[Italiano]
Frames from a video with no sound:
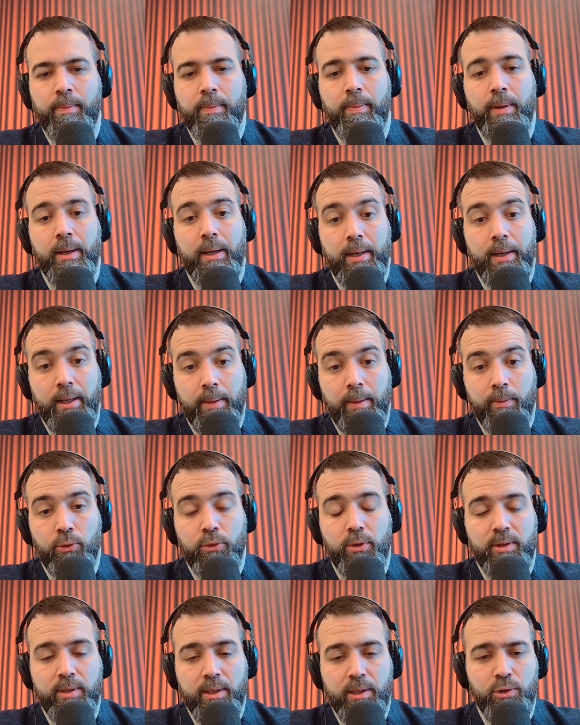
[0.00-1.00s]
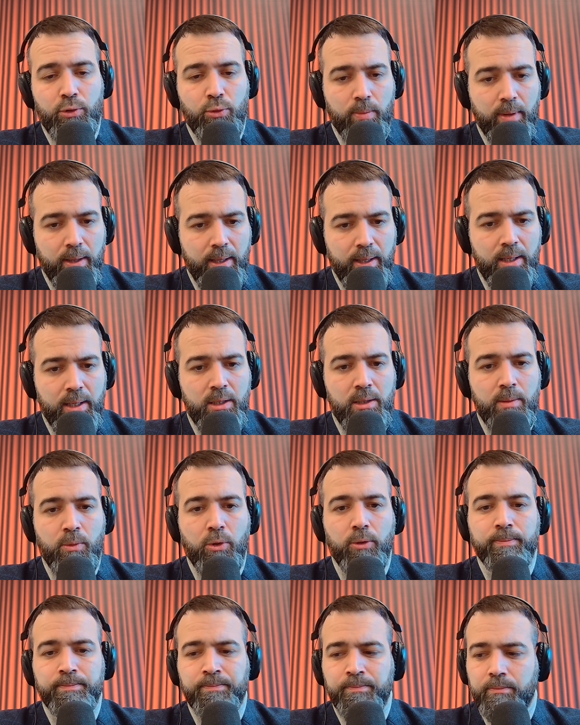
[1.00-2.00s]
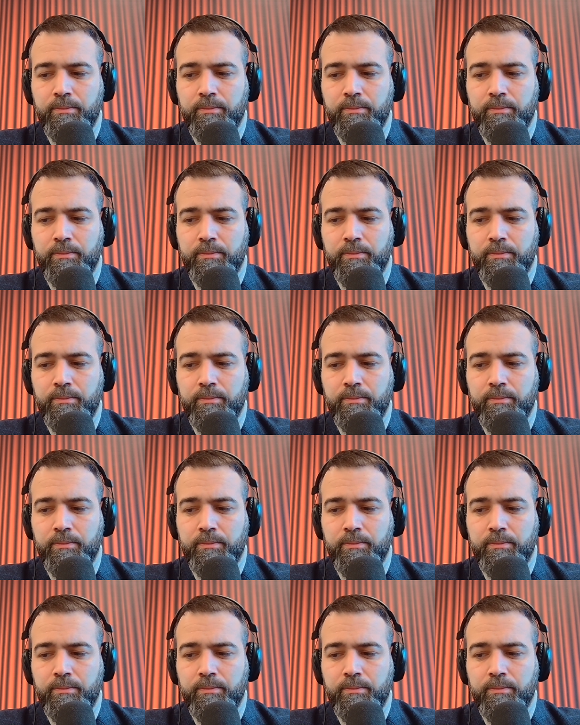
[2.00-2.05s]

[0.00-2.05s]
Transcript: parleremo di transumanesimo